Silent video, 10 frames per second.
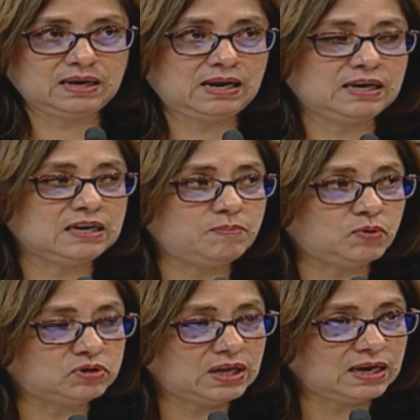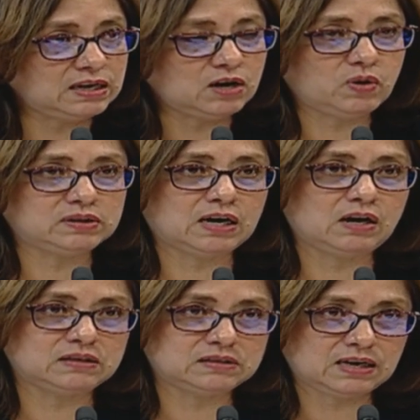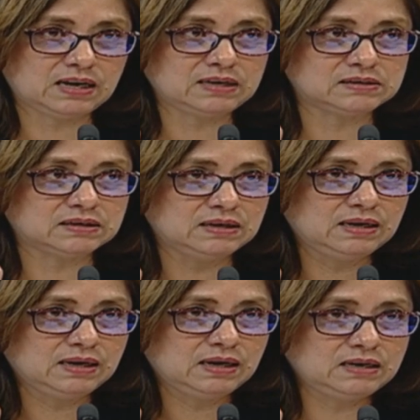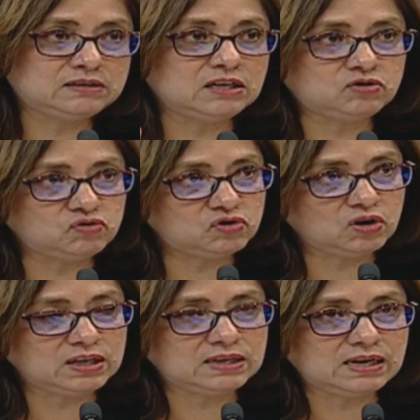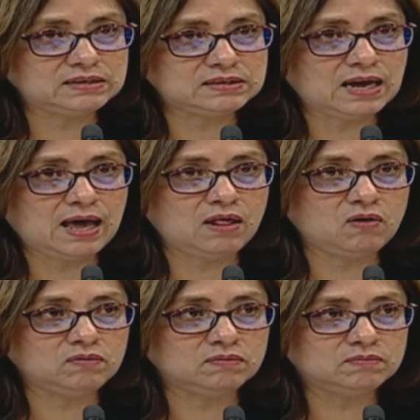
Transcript: El equipo técnico entre las tres instituciones del Estado,